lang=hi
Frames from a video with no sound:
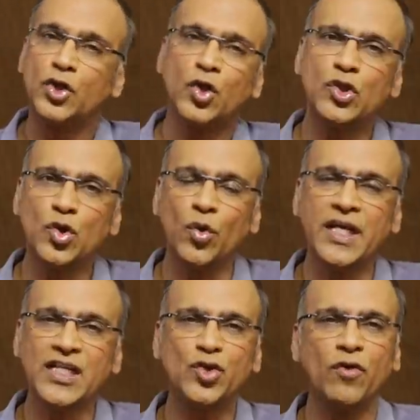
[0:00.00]
जो
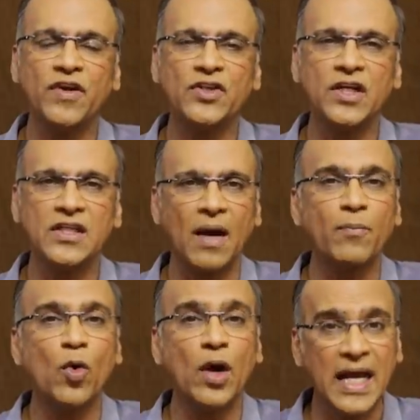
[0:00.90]
स्टोरीज जो फीचर्स
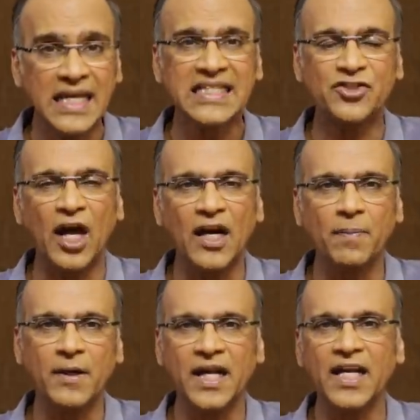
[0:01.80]
आपको इस चैनल
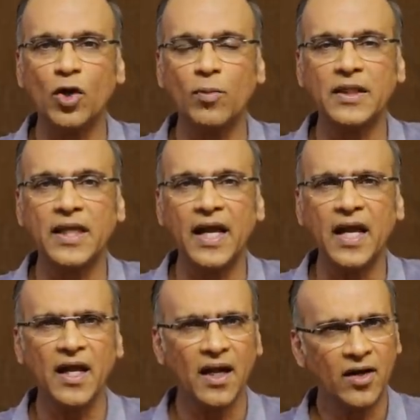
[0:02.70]
पर देखने को मिलते
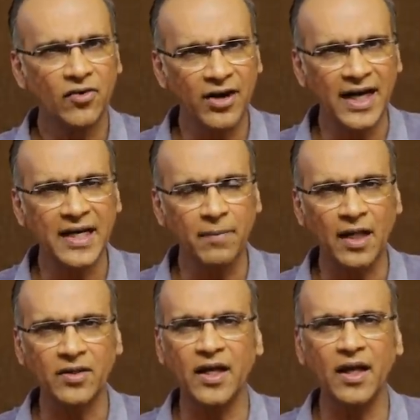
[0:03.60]
हैं ट्रेड की
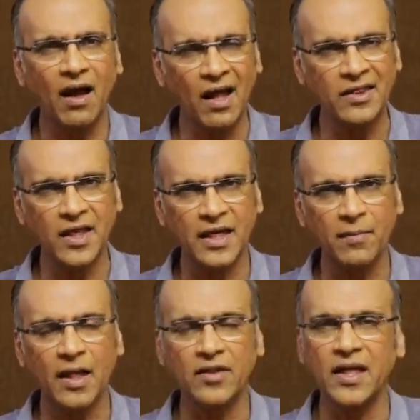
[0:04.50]
बातें अंदर
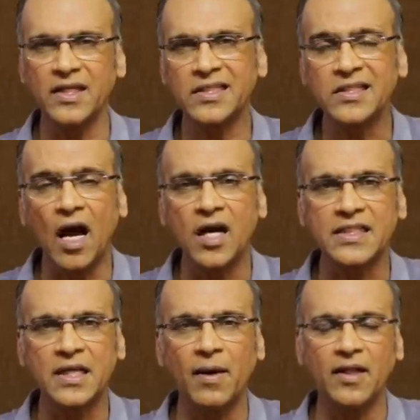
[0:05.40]
की बातें
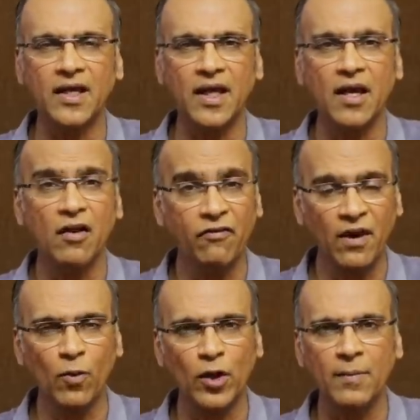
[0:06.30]
स्टार्स की बातें
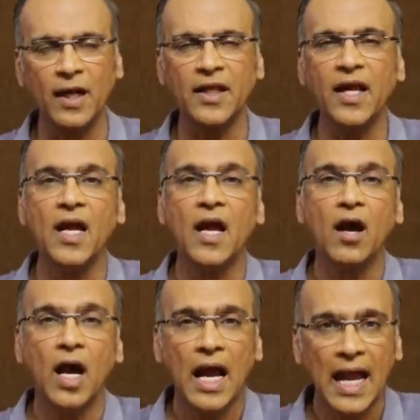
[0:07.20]
फिल्मों की बातें
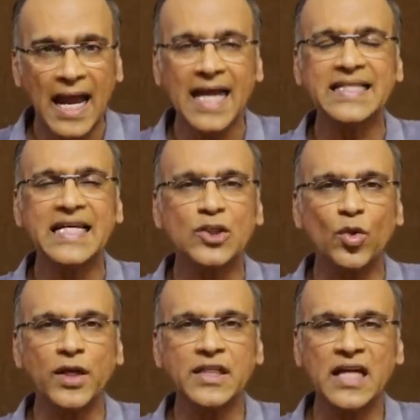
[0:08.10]
ऐसी
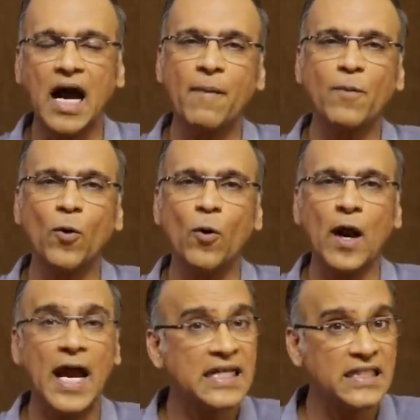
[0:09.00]
स्टोरीज आपको
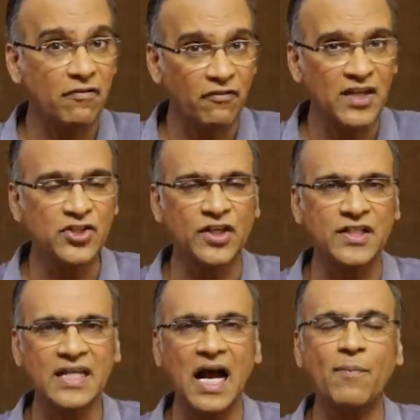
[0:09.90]
ऐसे
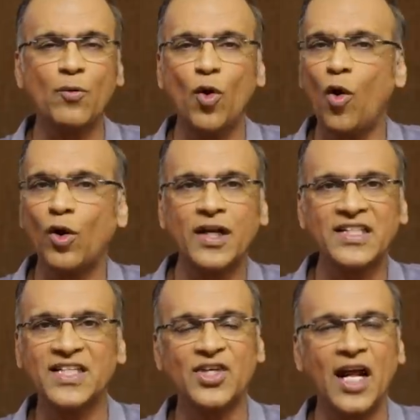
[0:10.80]
फीचर्स आपको और
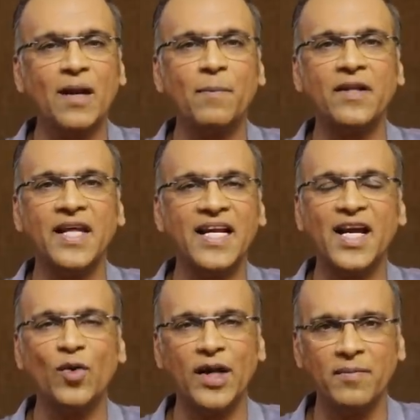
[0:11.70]
किसी चैनल पर
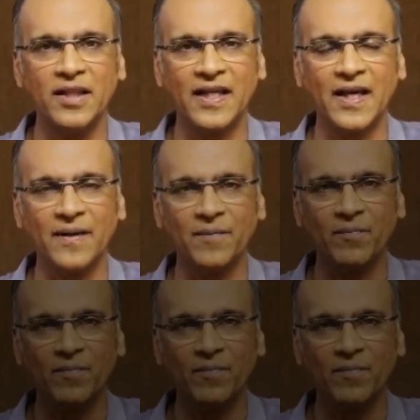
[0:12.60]
देखने को नहीं मिलते हैं